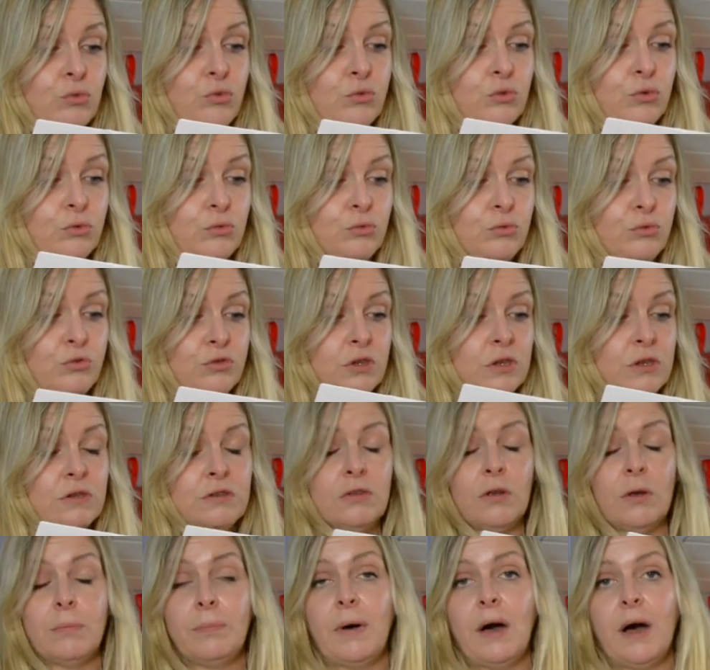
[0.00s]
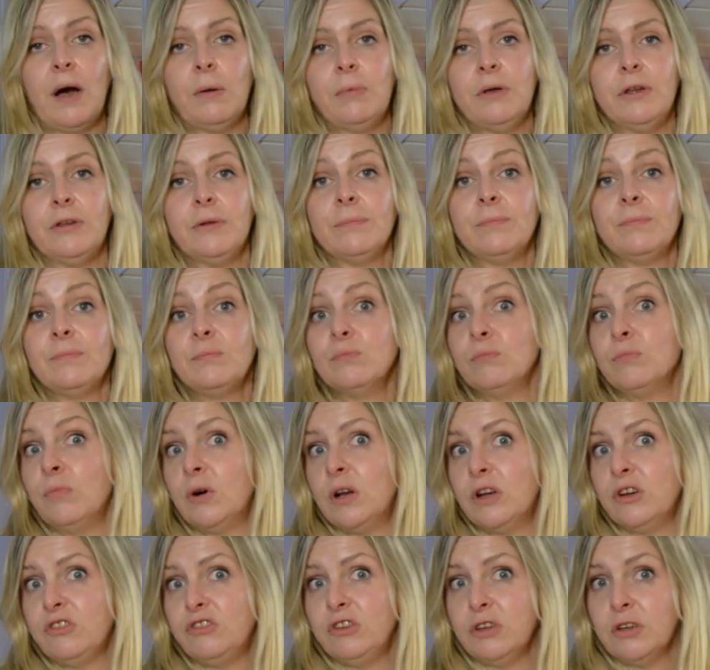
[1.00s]
toute douce et sans paramètres.
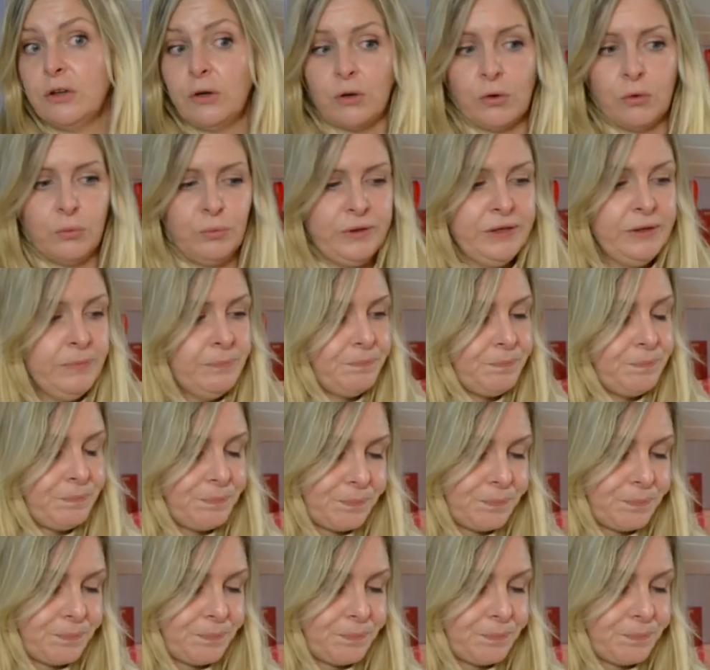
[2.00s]
Voilà, je dis un grand oui.